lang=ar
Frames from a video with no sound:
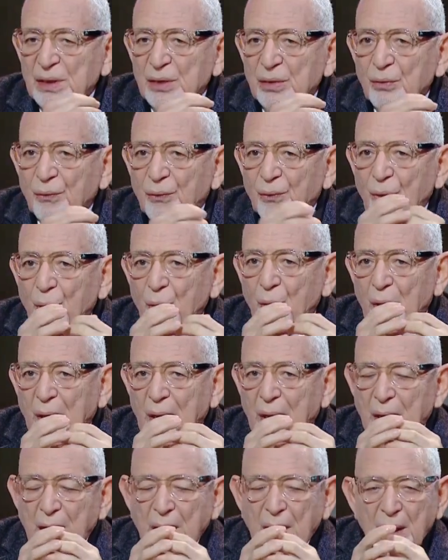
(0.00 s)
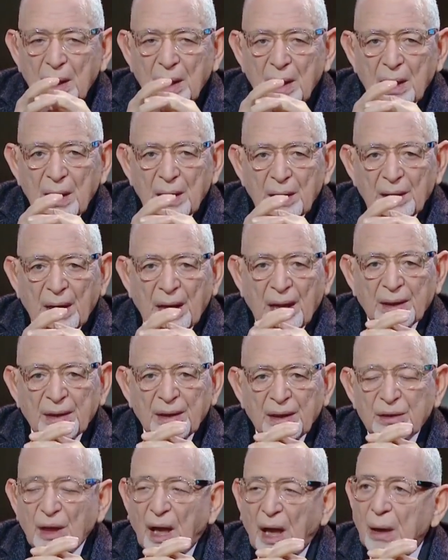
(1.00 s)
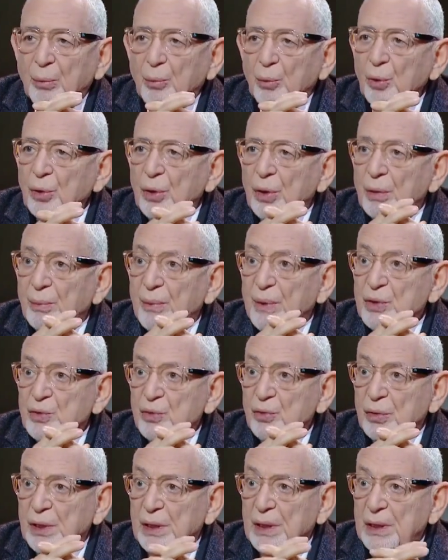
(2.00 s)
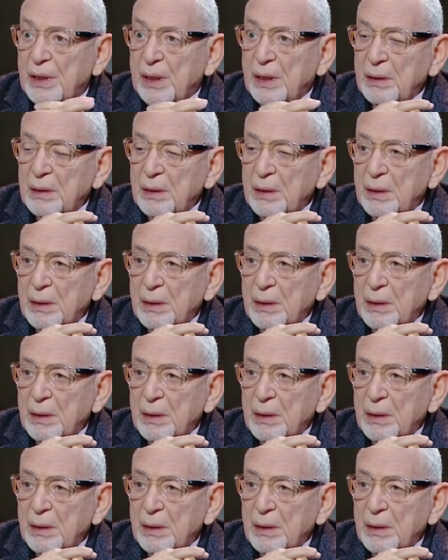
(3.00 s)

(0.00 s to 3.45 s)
انه هو يعني تحمل المسؤوليه